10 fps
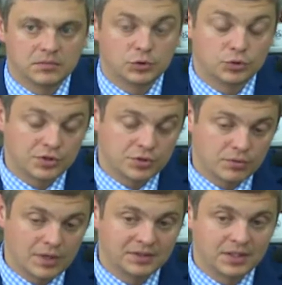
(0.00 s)
które
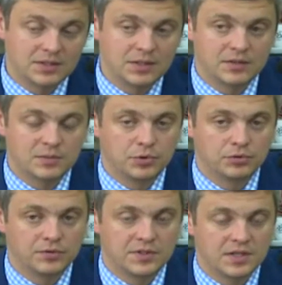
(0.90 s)
są atrakcyjne z
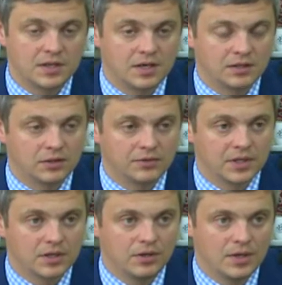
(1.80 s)
punktu widzenia
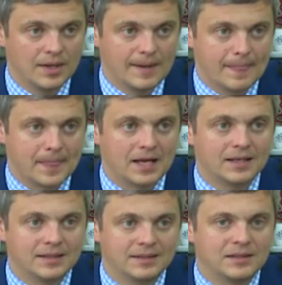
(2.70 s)
handlowego,
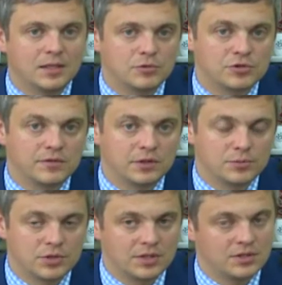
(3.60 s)
ale niemożliwy
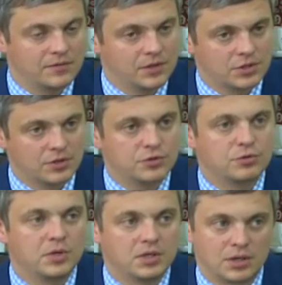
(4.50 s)
do przyjęcia większego
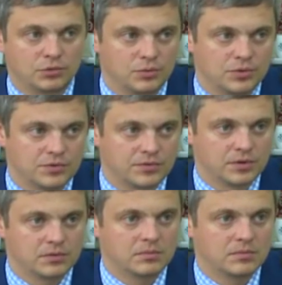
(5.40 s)
strumienia autobusów.
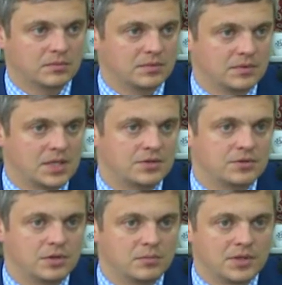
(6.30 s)
No, na
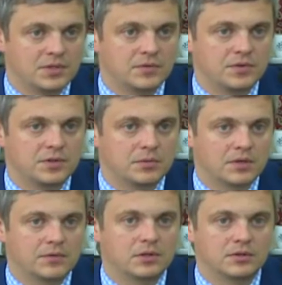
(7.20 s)
co dzień Państwo widzą,
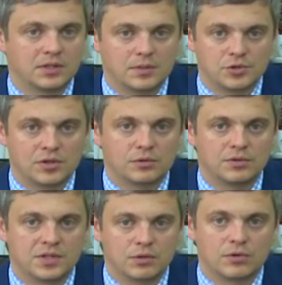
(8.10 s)
jak wygląda na przykład
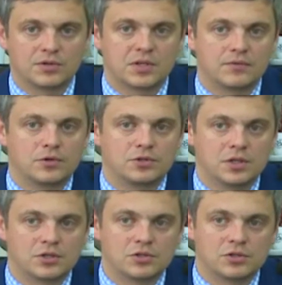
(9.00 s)
ulica Głogowska w
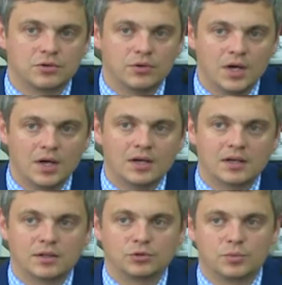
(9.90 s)
godzinach szczytu,
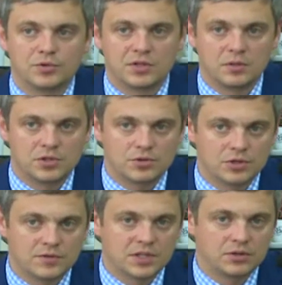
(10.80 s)
kiedy autobusy nie mieszczą
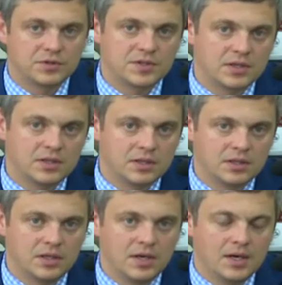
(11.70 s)
się w zatoce
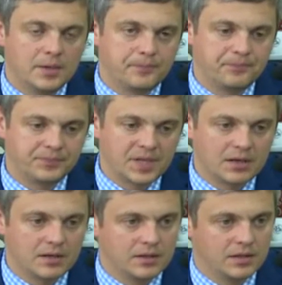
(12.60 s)
i, mm,
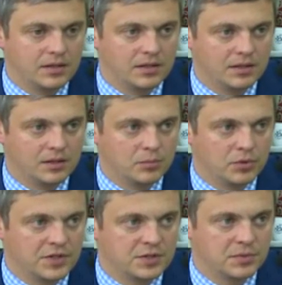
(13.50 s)
i, i
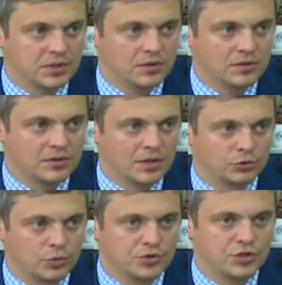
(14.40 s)
powiedzmy e,
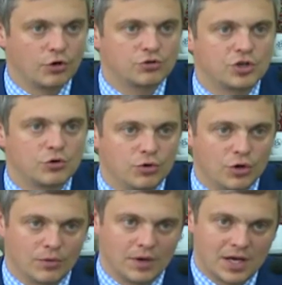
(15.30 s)
autobusy
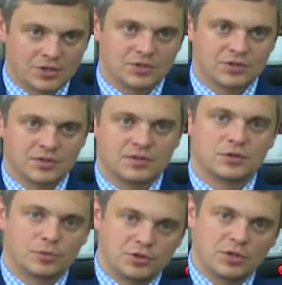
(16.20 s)
oczekują, aż z,
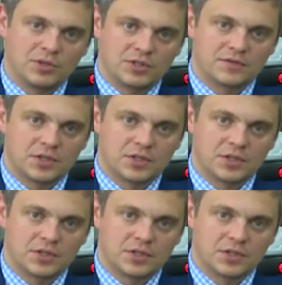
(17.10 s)
zrobi się miejsce w